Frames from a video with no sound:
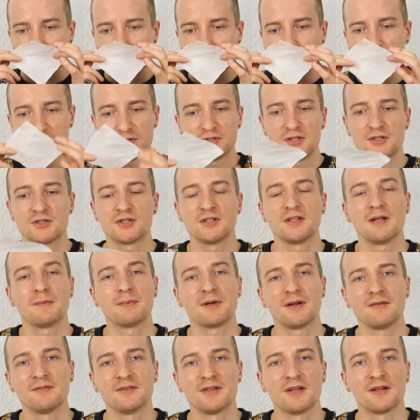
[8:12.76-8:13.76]
Myślę, że
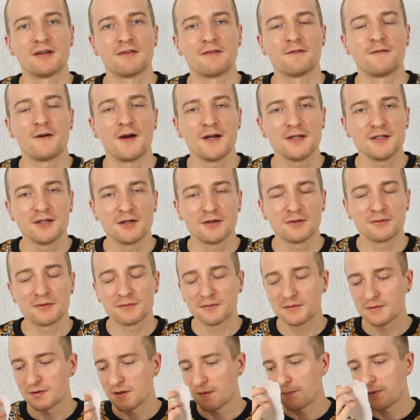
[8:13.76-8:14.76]
naprawdę fajnie
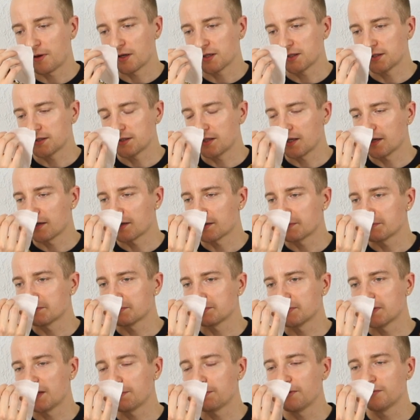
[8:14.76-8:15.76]
ona pachnie.
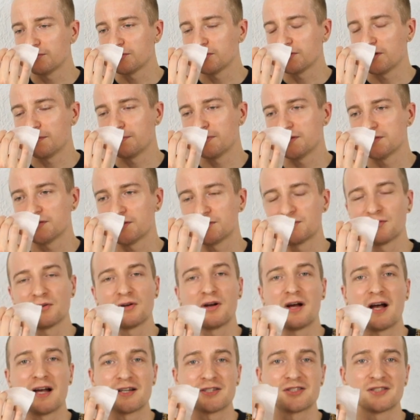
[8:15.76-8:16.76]
Na pewno nie będzie
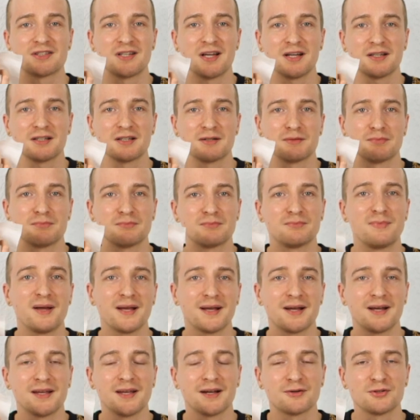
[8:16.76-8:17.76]
to aż tak
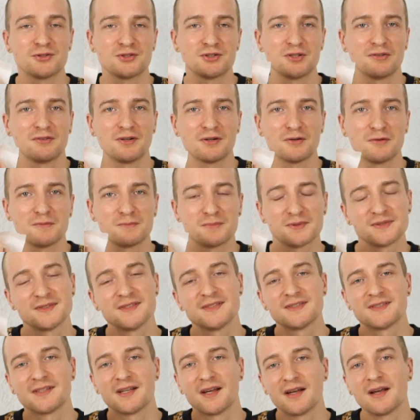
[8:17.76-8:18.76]
mega jakościowa
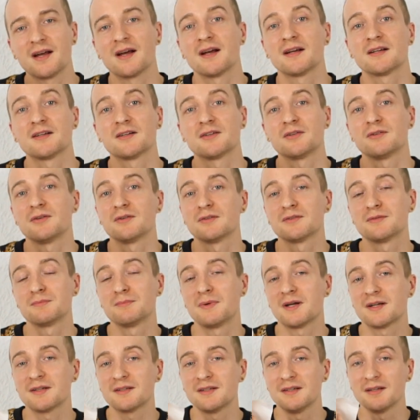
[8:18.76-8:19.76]
kompozycja jak od
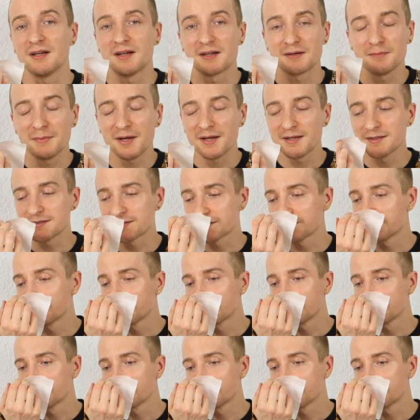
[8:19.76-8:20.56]
marki Hermes,